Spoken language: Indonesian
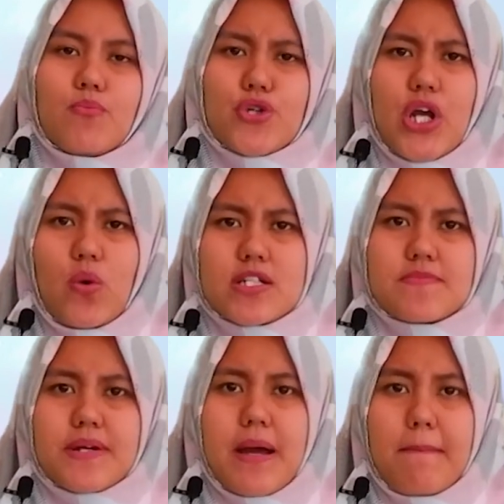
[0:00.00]
punya
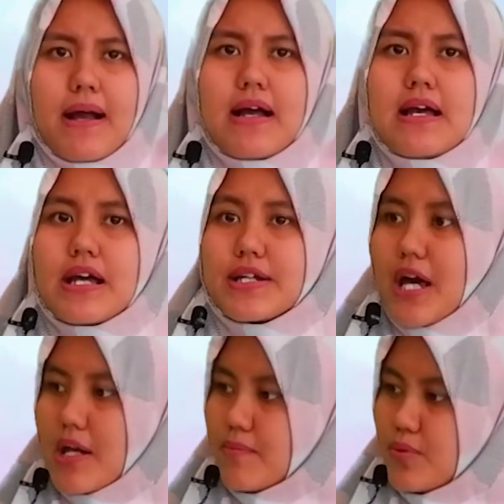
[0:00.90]
luas penampang
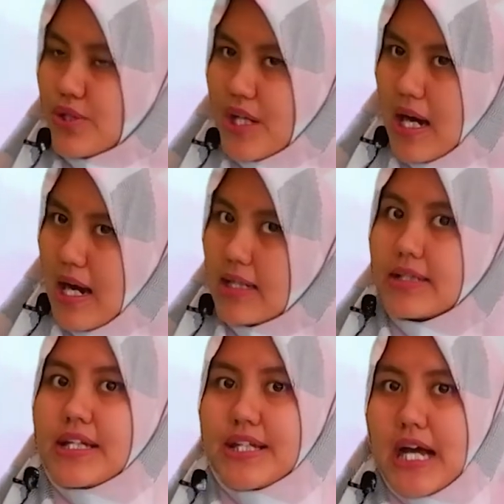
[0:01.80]
dan punya
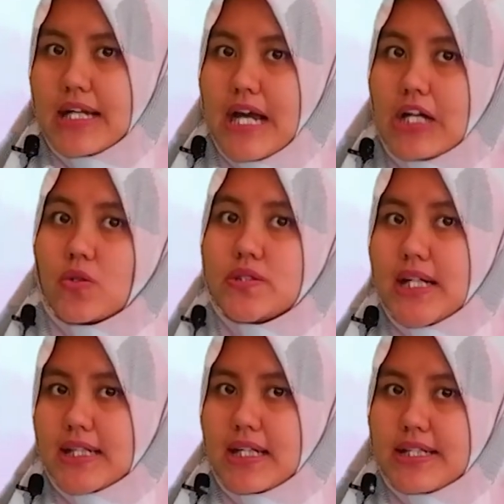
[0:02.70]
ketinggiannya atau
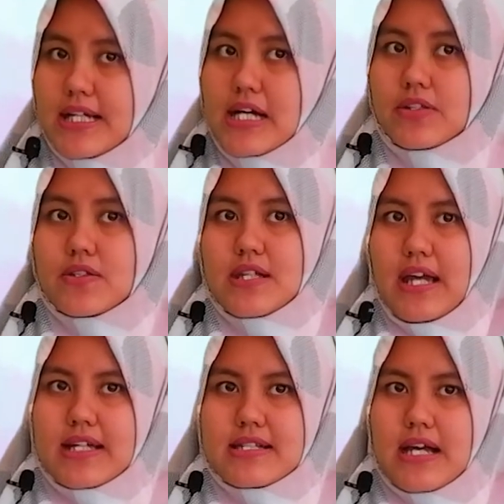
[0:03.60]
jaraknya atau si
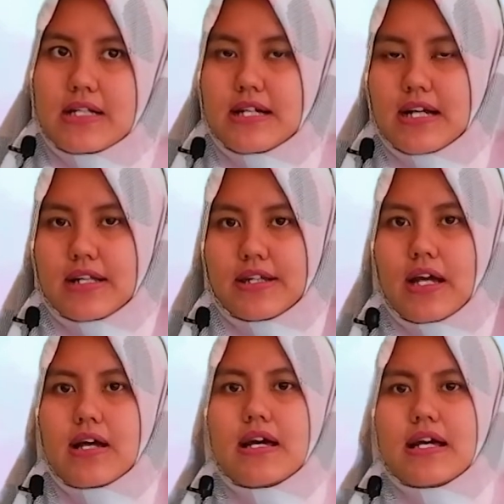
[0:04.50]
S ya
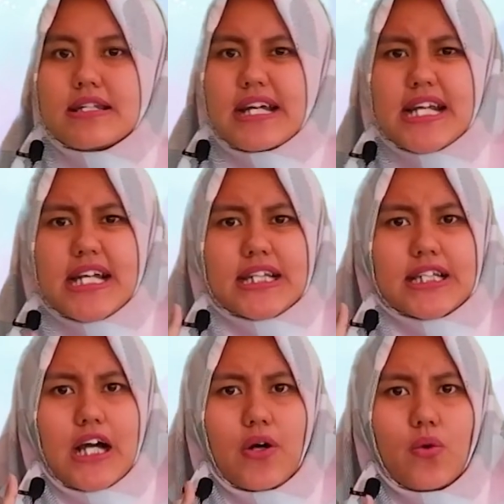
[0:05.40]
jaraknya. Jadi
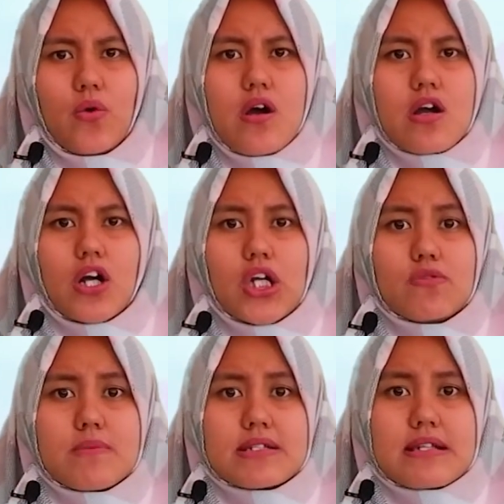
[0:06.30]
kita tahu
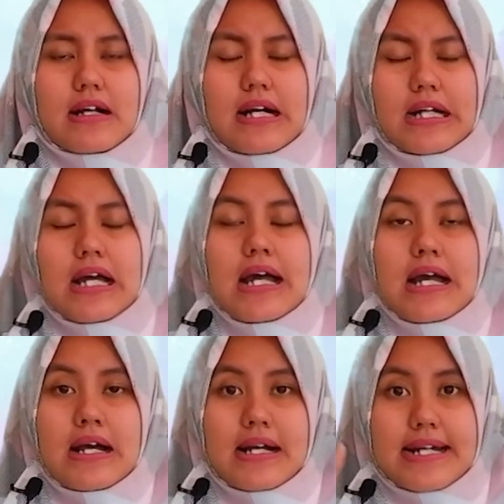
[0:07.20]
kalau misalkan
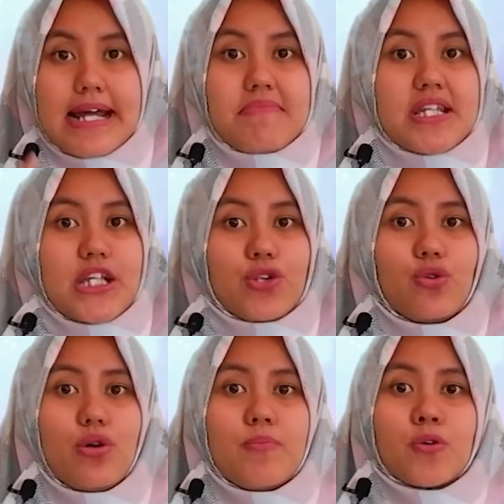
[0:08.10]
debit
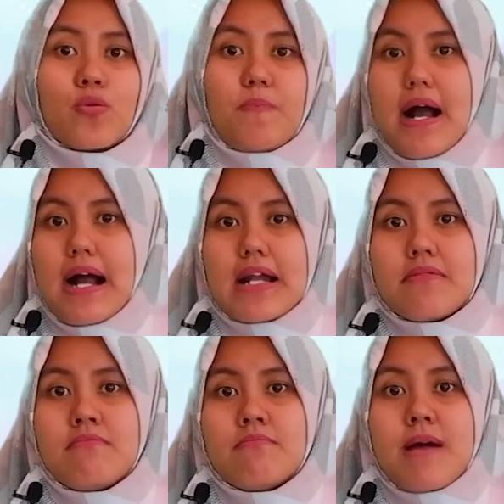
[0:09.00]
itu
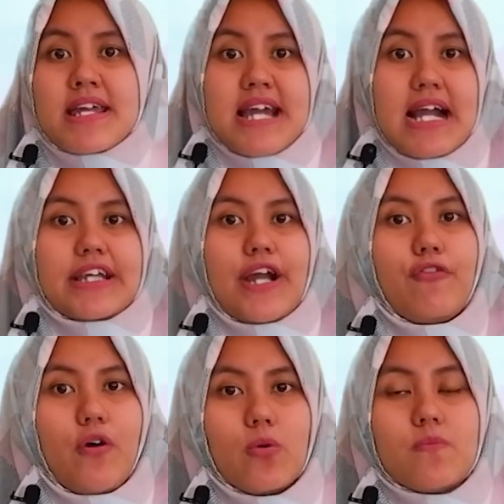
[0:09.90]
merupakan banyaknya
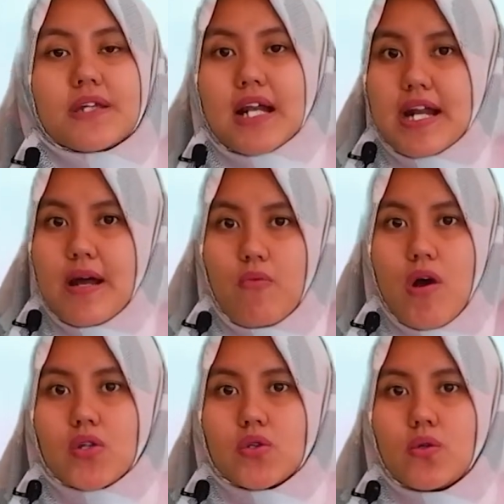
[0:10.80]
volume terhadap
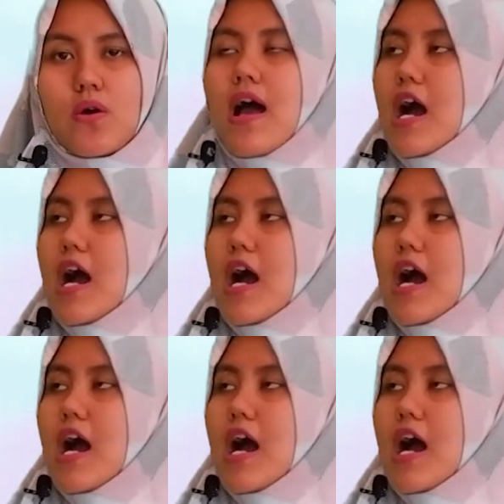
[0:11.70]
waktu.